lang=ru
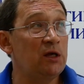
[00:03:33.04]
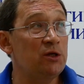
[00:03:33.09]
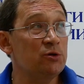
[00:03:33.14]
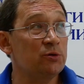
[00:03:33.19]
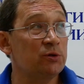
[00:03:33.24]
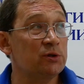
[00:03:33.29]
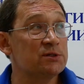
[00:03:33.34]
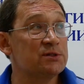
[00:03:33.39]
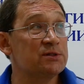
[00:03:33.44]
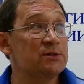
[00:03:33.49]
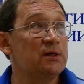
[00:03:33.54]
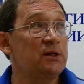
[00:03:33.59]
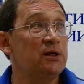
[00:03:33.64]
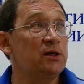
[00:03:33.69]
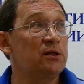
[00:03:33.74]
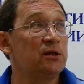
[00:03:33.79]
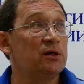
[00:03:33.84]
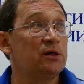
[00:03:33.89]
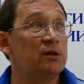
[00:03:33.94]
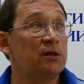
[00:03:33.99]
идет
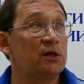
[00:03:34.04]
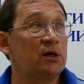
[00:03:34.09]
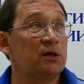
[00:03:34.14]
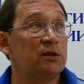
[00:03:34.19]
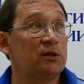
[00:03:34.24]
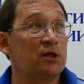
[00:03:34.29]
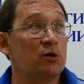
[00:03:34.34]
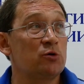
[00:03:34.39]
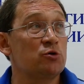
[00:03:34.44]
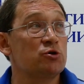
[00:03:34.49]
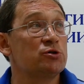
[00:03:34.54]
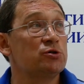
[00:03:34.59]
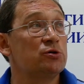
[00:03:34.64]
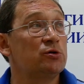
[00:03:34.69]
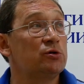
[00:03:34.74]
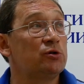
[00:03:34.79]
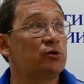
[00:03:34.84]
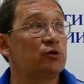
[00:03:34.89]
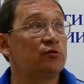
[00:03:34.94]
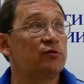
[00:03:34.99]
разделение на
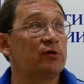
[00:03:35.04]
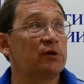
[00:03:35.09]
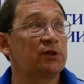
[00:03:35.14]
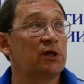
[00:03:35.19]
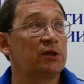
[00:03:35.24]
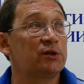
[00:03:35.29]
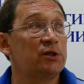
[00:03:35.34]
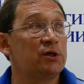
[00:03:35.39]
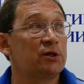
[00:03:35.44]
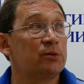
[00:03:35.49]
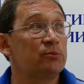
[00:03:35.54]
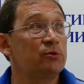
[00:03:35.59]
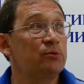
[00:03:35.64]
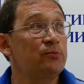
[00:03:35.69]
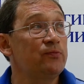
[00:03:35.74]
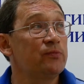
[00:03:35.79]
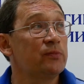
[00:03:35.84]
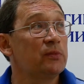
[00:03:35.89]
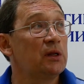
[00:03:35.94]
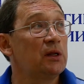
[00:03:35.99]
наружную
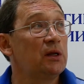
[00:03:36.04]
трофэктодерму,